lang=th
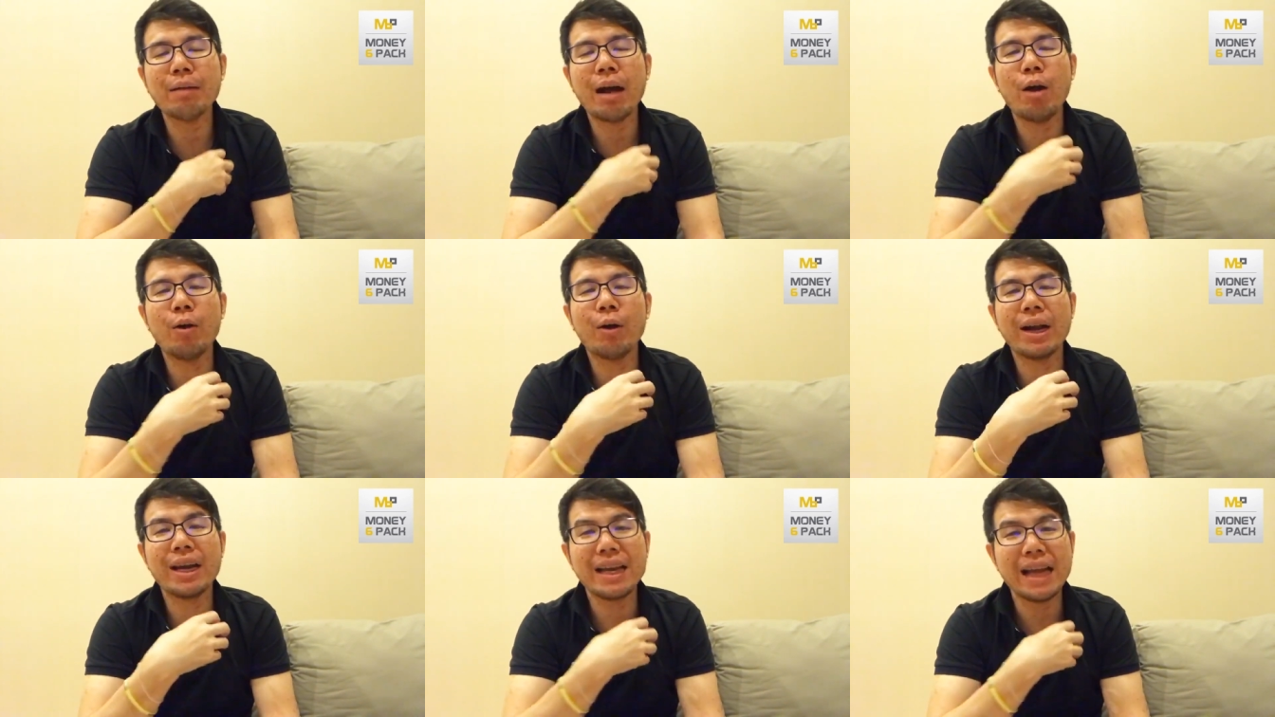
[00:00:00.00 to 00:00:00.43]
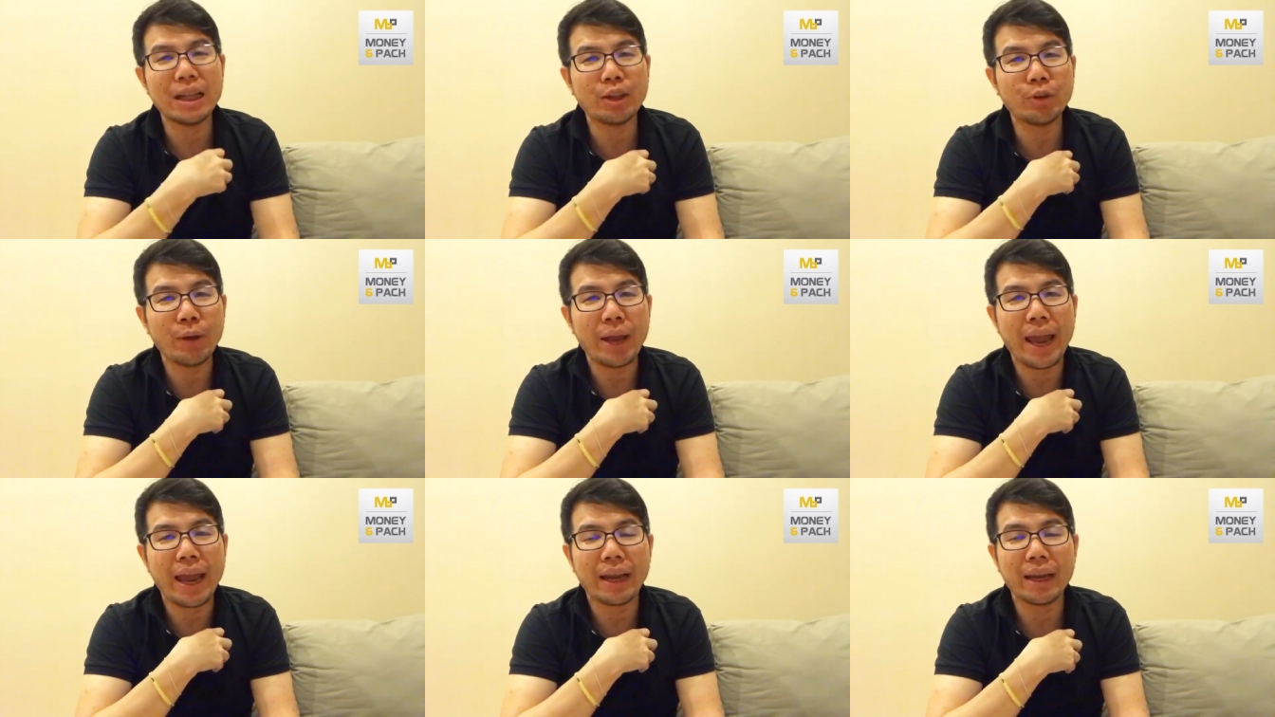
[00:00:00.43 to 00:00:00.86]
เอาเงินเดือนตั
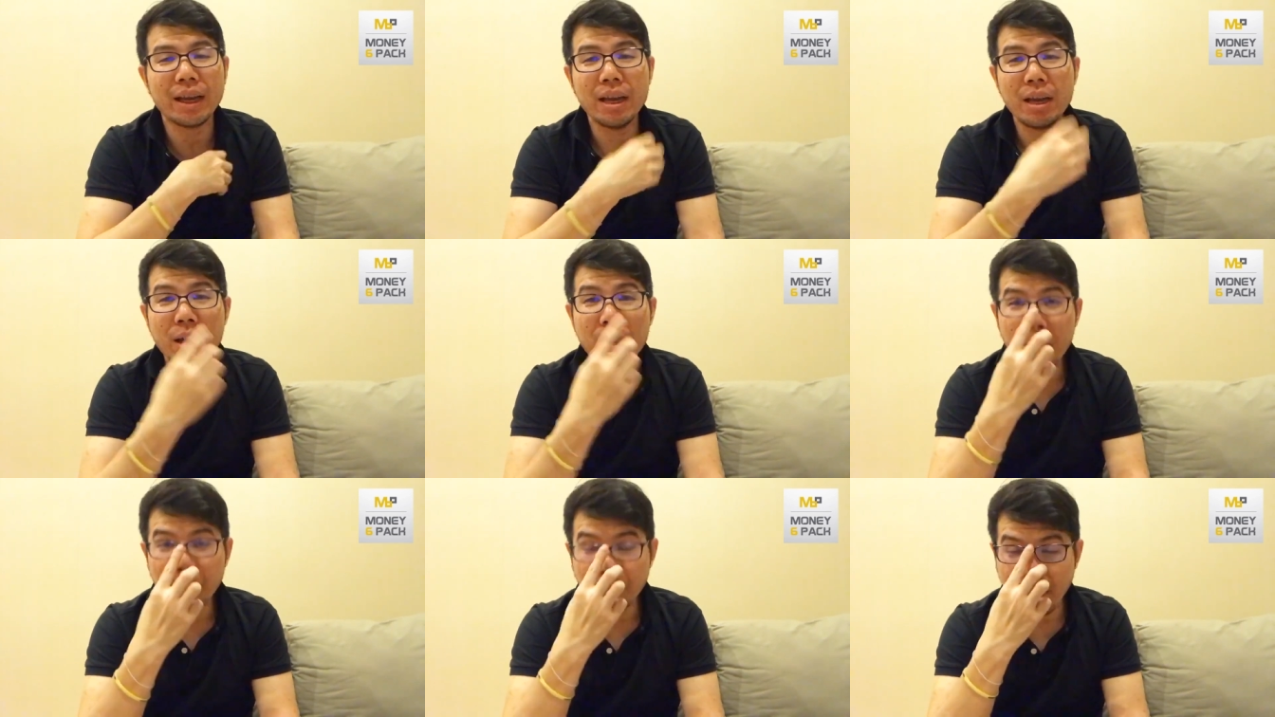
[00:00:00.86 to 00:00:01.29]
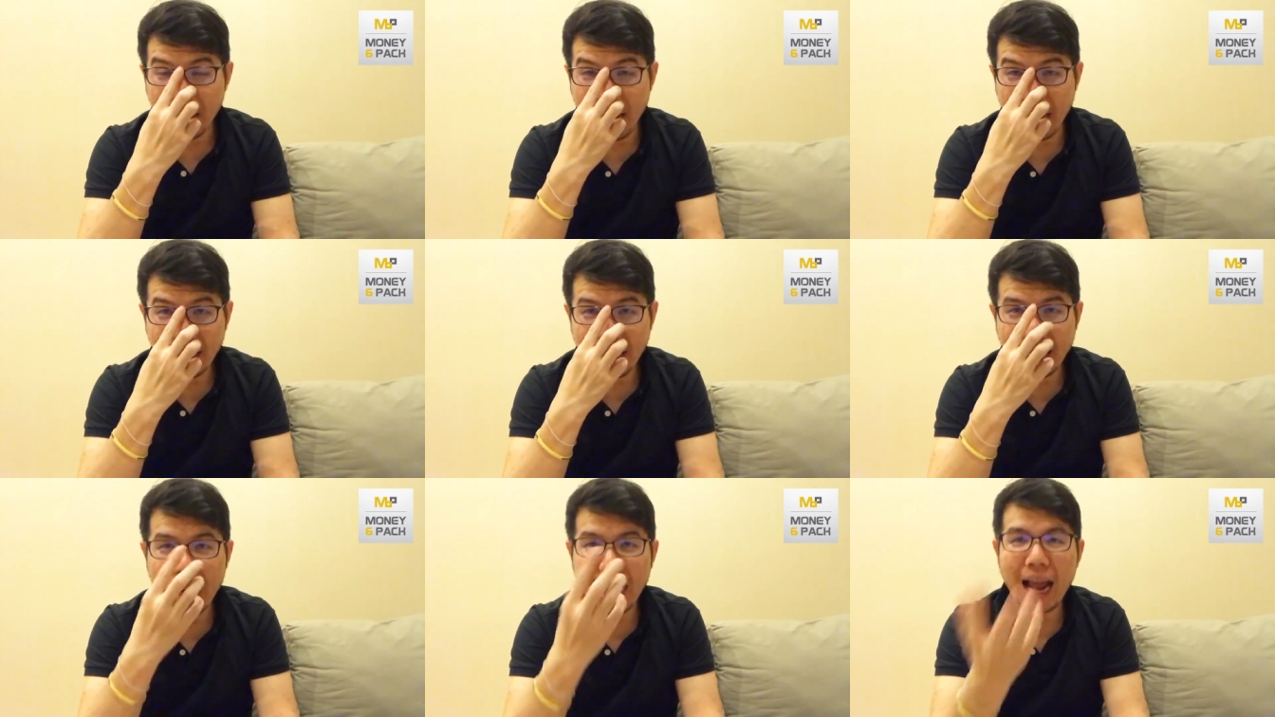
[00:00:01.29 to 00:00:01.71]
วเองไปให้
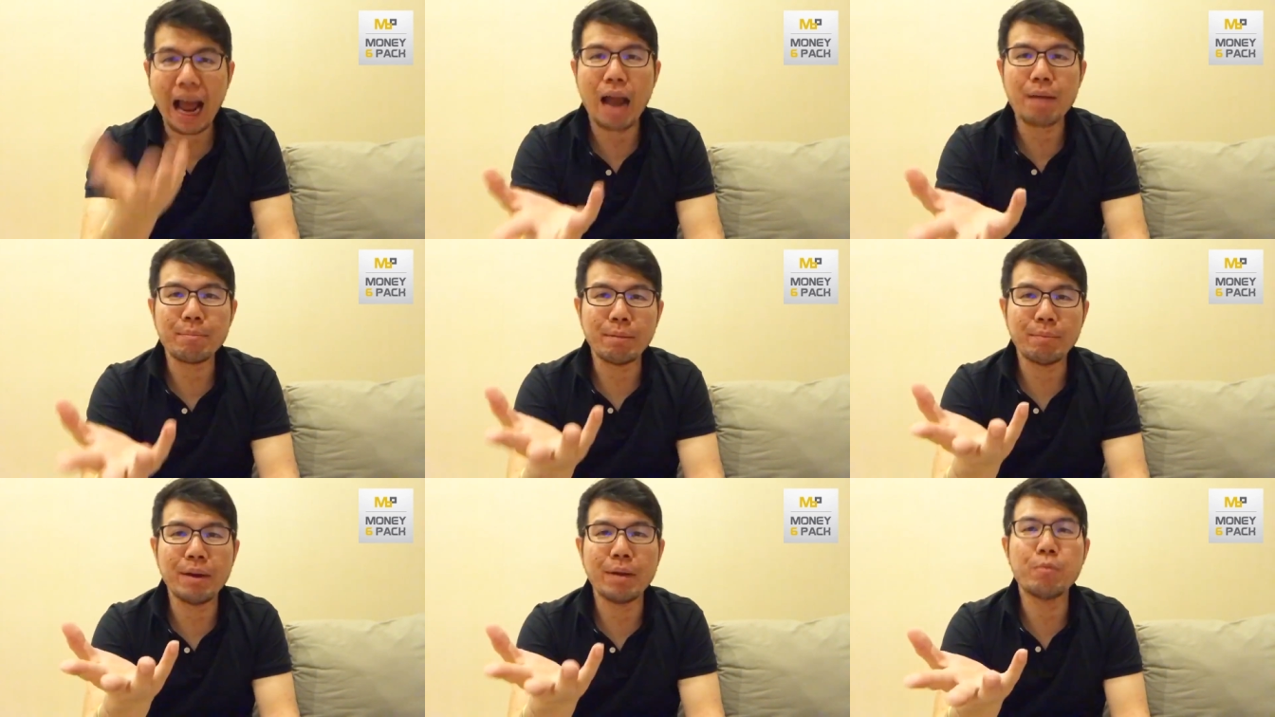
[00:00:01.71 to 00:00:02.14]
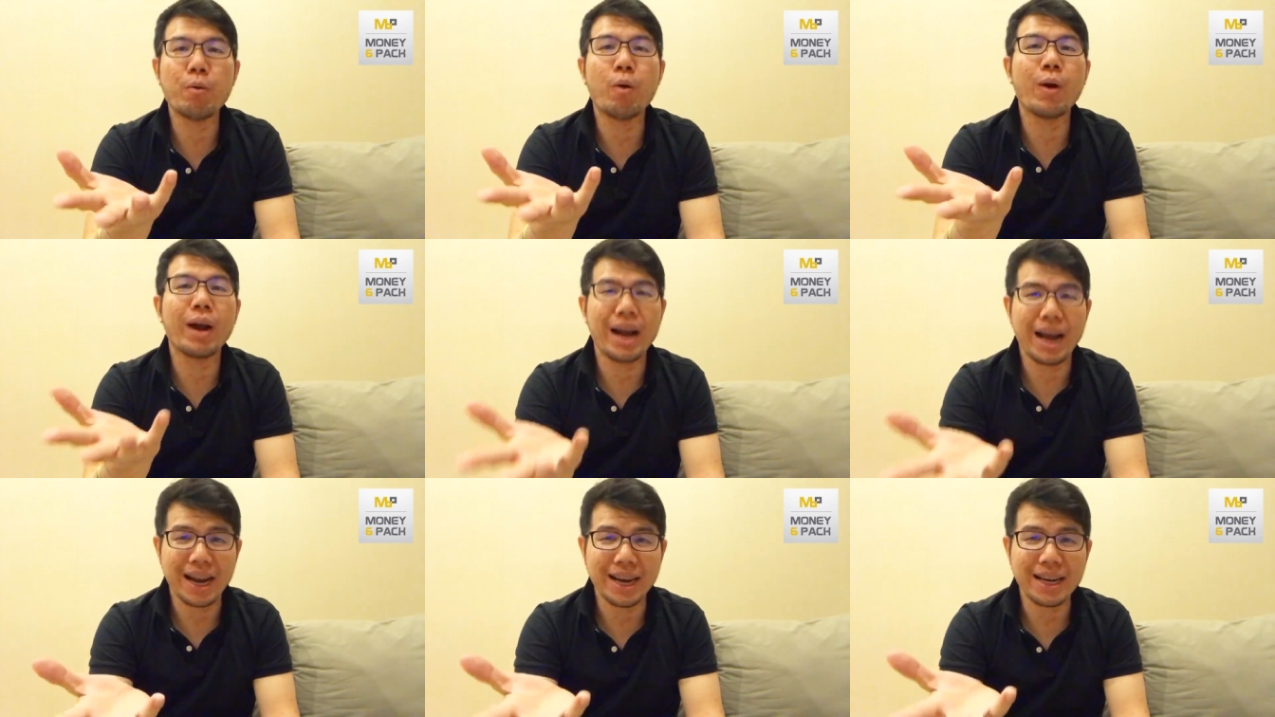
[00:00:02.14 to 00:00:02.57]
ธนาคารประเมินวง
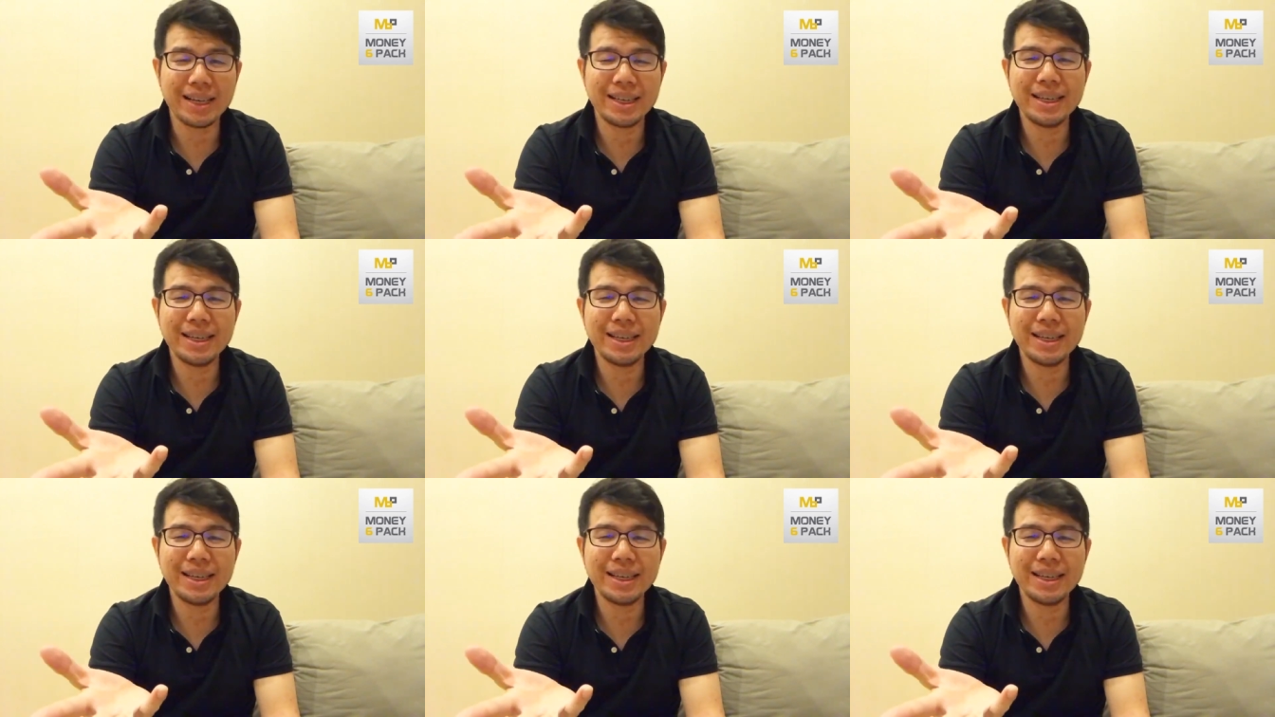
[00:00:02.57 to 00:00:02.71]
เงิน